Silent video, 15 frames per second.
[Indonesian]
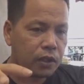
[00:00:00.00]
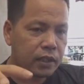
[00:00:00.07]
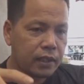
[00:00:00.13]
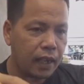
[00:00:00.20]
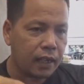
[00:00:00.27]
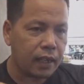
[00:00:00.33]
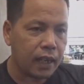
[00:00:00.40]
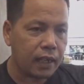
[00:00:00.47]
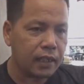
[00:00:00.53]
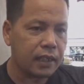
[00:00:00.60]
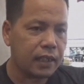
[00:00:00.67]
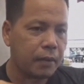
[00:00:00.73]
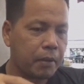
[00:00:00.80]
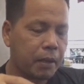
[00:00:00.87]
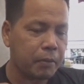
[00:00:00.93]
dijaga
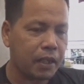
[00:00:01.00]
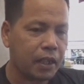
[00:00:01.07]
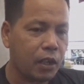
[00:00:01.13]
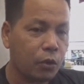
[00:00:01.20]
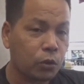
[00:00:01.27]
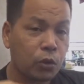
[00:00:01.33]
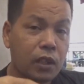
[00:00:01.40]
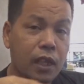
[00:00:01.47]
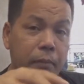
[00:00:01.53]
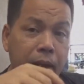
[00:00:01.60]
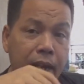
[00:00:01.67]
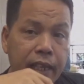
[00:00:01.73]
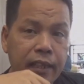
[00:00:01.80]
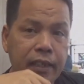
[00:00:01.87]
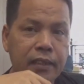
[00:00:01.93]
ini aparat penegak hukum dengan
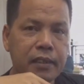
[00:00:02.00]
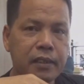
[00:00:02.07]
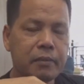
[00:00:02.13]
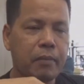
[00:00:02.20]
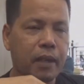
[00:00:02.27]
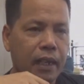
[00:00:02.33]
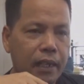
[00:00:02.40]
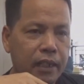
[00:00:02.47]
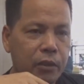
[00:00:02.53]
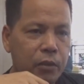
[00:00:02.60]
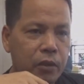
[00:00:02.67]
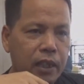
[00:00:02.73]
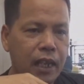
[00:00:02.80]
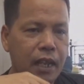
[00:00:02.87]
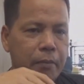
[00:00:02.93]
baik barang itu.
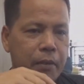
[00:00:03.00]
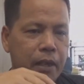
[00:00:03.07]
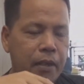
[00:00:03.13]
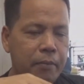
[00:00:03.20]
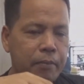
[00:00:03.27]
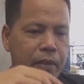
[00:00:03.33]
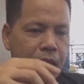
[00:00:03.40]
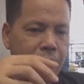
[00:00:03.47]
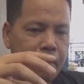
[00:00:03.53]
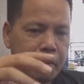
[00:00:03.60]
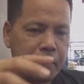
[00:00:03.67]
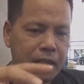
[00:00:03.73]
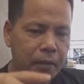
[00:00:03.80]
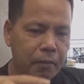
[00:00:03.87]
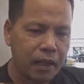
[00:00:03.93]
Kenapa?
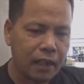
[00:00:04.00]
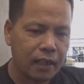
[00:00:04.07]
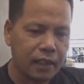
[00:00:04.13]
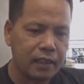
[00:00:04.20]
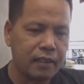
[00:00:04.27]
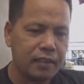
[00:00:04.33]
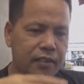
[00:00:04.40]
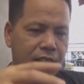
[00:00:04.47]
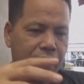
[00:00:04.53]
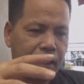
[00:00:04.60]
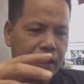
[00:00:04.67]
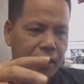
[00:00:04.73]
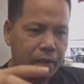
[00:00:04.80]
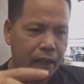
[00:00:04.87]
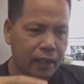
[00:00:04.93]
Apabila barang ini dijaga
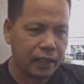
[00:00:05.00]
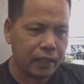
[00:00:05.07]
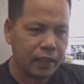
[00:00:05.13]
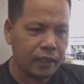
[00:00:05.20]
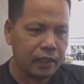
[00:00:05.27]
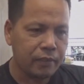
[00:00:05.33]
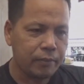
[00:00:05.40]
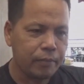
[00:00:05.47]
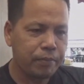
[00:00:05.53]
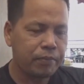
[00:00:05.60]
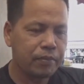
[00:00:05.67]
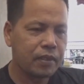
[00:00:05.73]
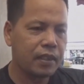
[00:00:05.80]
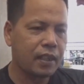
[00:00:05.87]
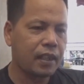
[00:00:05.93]
dengan baik,
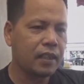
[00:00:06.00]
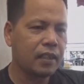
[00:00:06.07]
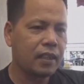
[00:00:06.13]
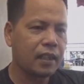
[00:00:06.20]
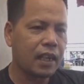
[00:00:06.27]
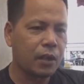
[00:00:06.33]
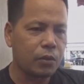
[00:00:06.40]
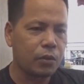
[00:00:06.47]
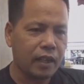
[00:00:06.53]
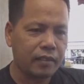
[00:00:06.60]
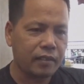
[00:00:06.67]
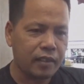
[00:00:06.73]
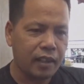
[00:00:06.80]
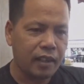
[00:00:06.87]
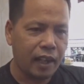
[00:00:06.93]
lalu
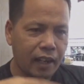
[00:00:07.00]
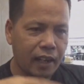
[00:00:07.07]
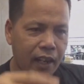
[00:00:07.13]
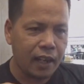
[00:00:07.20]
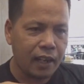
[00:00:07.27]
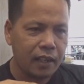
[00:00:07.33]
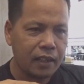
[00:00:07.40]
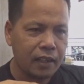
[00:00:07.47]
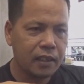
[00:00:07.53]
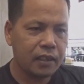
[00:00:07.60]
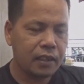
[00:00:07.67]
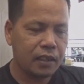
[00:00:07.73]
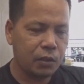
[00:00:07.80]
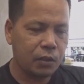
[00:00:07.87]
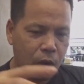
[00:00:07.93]
nanti dilelang,
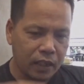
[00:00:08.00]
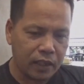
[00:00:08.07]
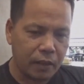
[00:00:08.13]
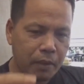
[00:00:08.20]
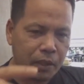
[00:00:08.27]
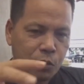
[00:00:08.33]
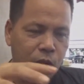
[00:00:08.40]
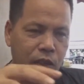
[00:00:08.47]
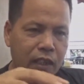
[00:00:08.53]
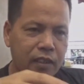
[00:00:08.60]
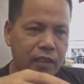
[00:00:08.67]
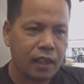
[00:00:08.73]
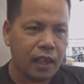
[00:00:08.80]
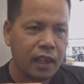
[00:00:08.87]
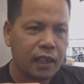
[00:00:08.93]
uangnya masuk
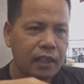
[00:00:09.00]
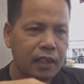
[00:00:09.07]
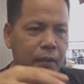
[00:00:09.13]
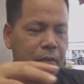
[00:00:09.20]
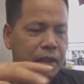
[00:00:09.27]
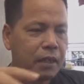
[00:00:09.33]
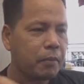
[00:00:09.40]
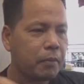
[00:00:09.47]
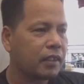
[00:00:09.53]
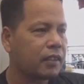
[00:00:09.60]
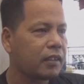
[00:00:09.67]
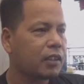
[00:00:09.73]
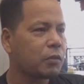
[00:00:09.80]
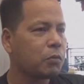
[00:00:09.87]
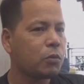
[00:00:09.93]
kas negara kan yang menikmati
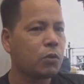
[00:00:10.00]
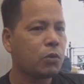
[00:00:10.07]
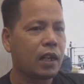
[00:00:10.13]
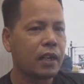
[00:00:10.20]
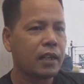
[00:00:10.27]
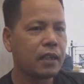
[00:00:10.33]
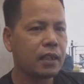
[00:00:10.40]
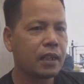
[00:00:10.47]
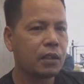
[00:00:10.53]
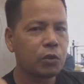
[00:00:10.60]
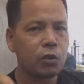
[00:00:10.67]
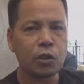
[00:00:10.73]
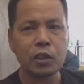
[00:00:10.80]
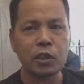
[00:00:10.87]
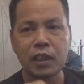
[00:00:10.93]
kita semua kan
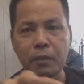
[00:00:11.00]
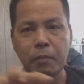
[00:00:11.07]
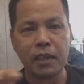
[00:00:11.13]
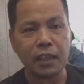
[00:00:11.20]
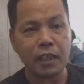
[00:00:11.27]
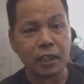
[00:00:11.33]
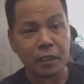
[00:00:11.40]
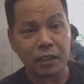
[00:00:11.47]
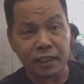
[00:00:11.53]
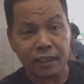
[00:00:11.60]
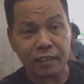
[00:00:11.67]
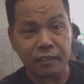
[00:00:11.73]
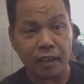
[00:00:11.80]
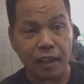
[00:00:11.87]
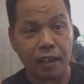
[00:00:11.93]
untuk kebaikan
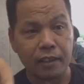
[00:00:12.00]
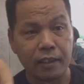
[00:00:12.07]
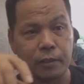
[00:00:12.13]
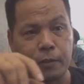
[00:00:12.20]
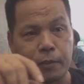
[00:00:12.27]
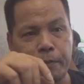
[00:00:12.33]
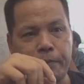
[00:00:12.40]
kita gitu